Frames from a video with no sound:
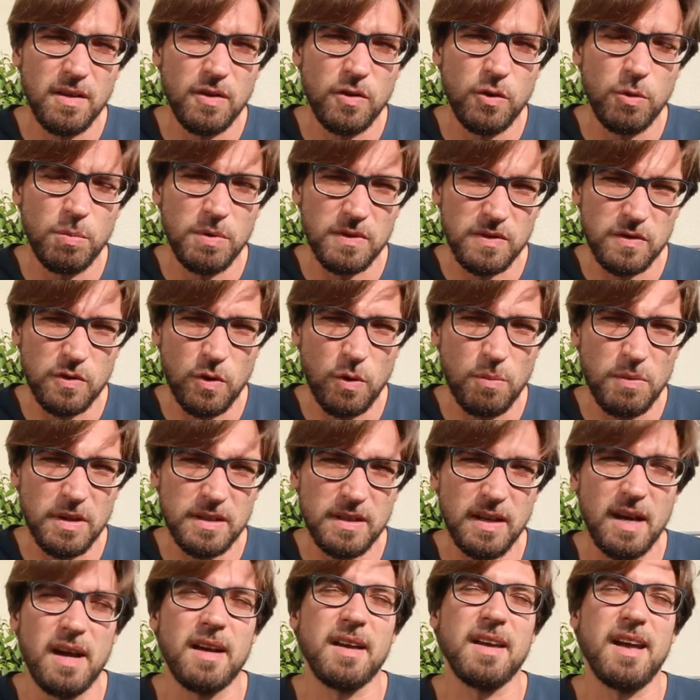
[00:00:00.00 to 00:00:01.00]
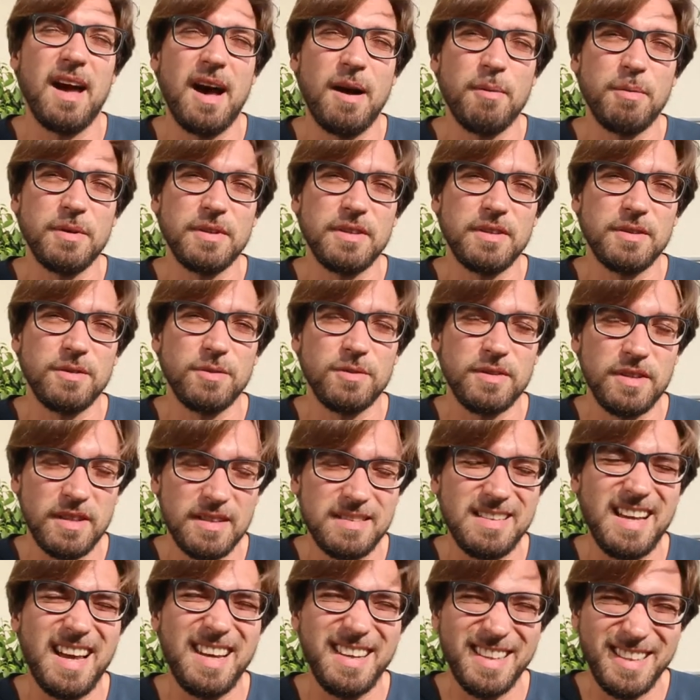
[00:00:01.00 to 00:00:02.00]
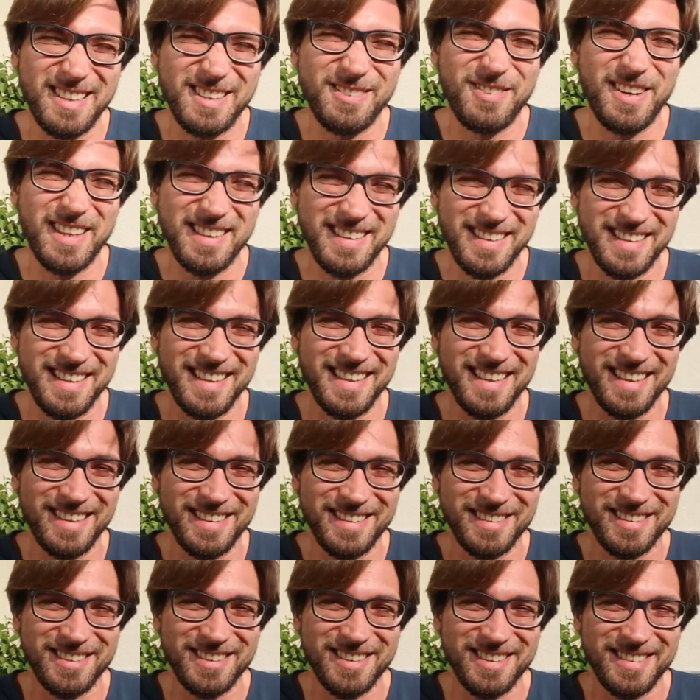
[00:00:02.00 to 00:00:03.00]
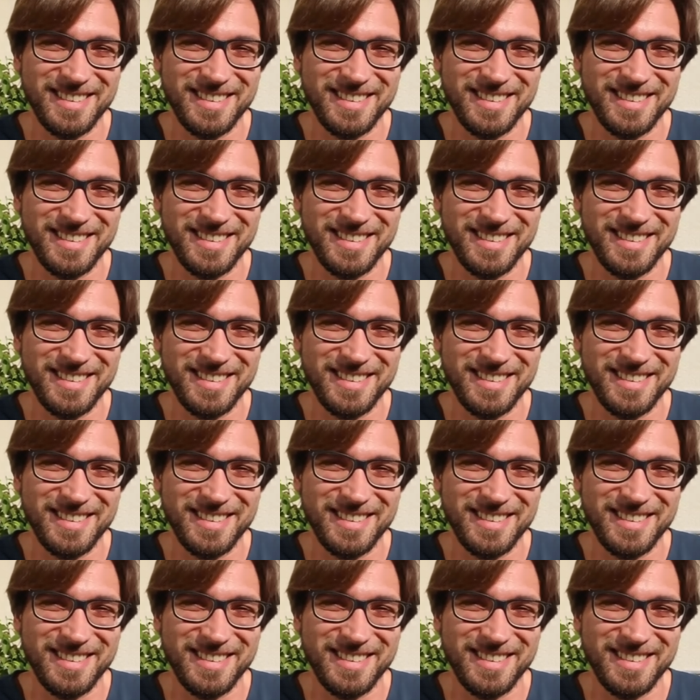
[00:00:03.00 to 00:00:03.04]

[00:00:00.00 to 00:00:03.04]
über den Sommer daran gearbeitet und da ist einiges weitergegangen.